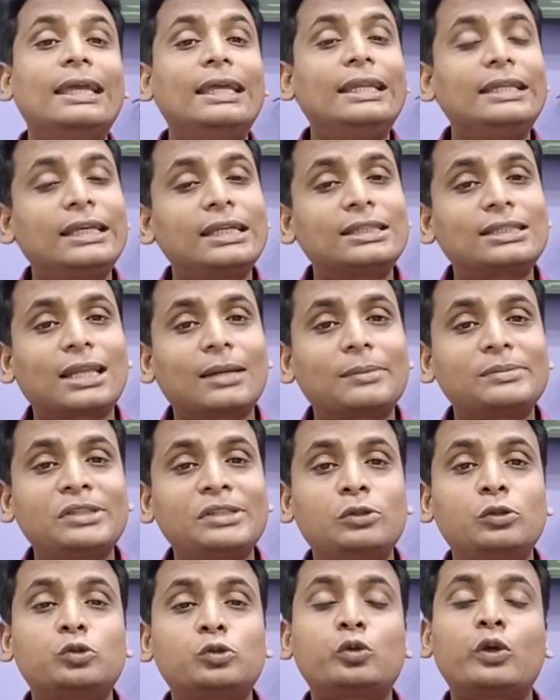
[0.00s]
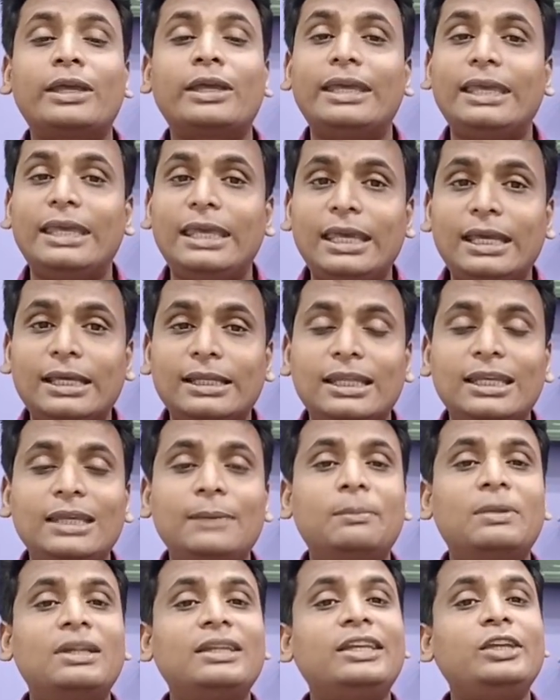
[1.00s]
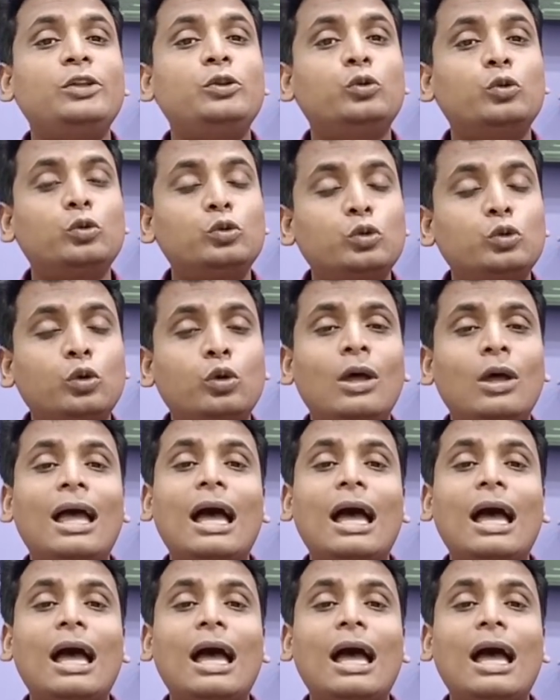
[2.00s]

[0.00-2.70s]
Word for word: इनके तरफ से दोस्तों एक नहीं बल्कि दो दो